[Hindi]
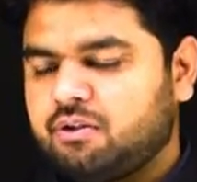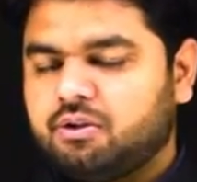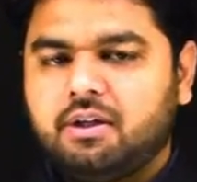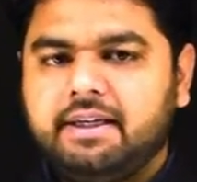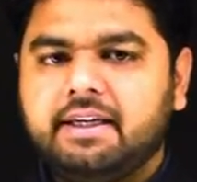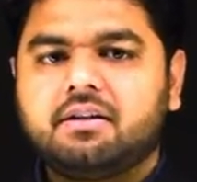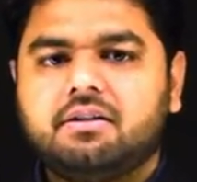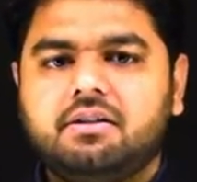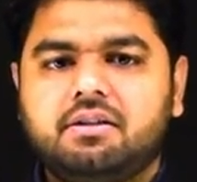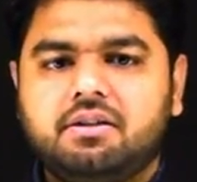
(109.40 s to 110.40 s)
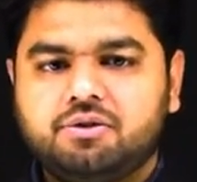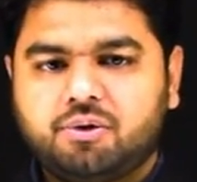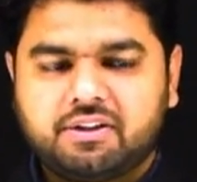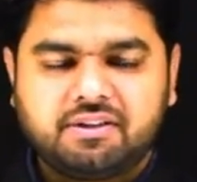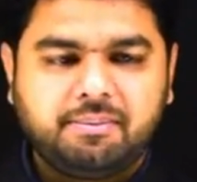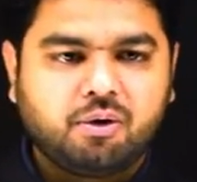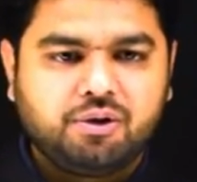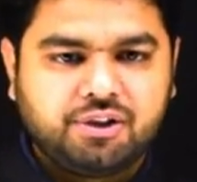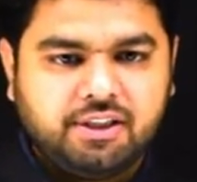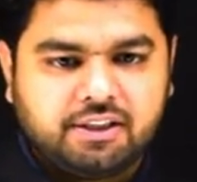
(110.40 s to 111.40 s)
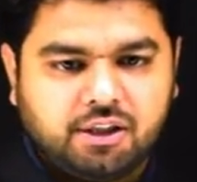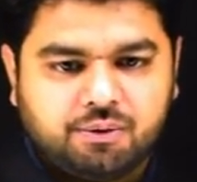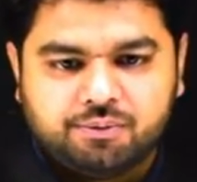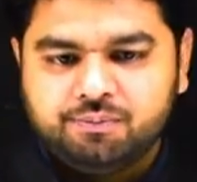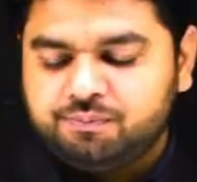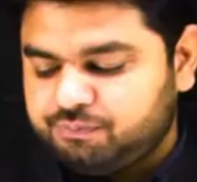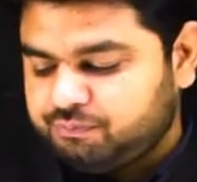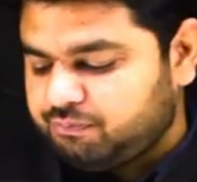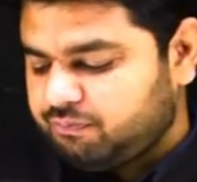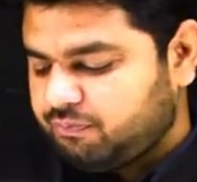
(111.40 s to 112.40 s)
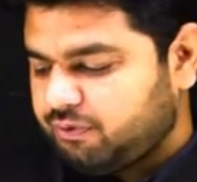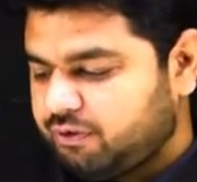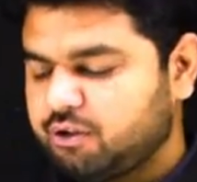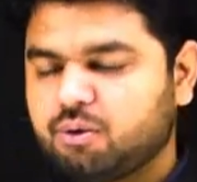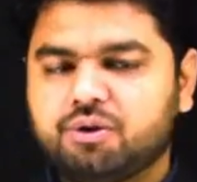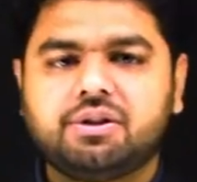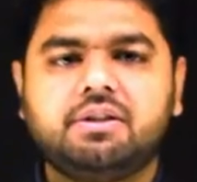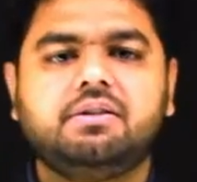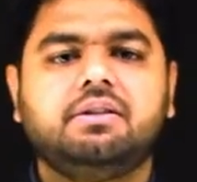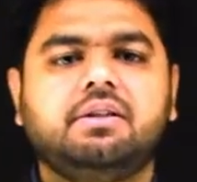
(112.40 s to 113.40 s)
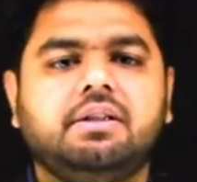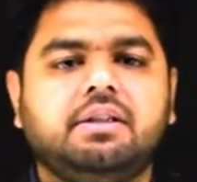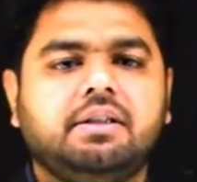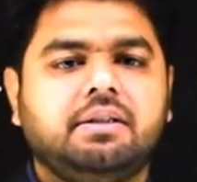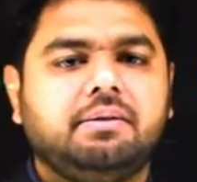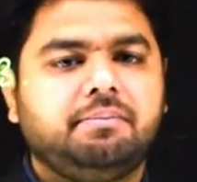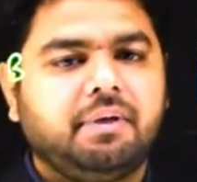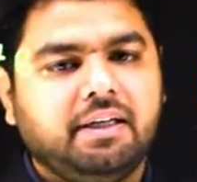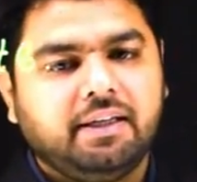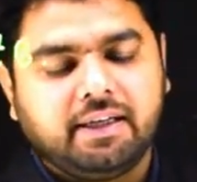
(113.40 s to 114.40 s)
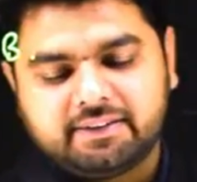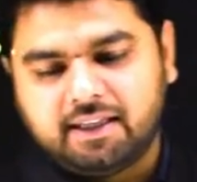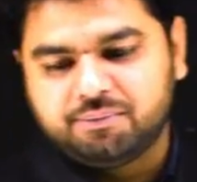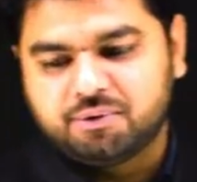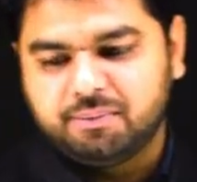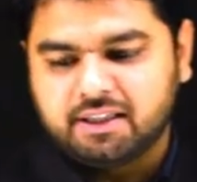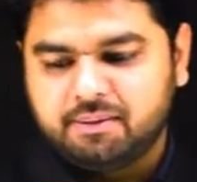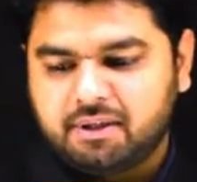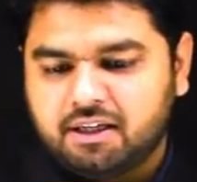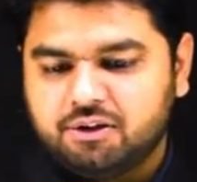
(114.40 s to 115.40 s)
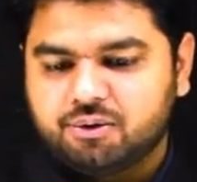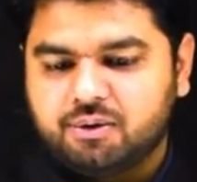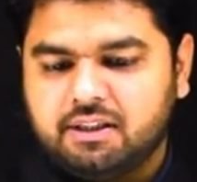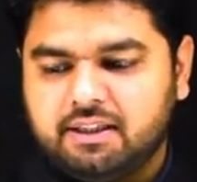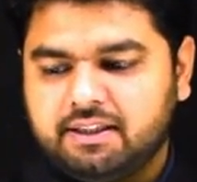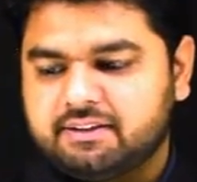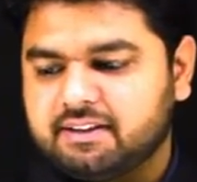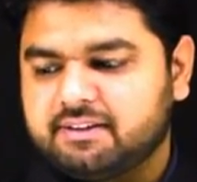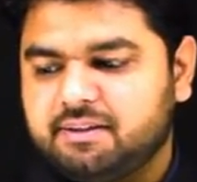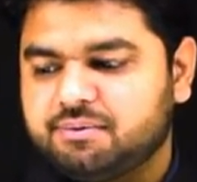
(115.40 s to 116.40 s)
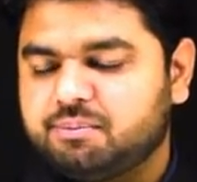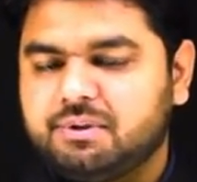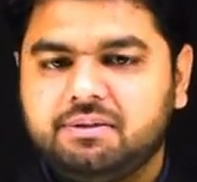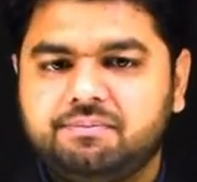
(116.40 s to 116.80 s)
तो एक छोटा सा मैं क्वेश्चन लेता हूँ ये क्वेश्चन पहले एग्ज़ाम्स में कई बार आ चुका है एंट्रेंस एग्ज़ाम्स में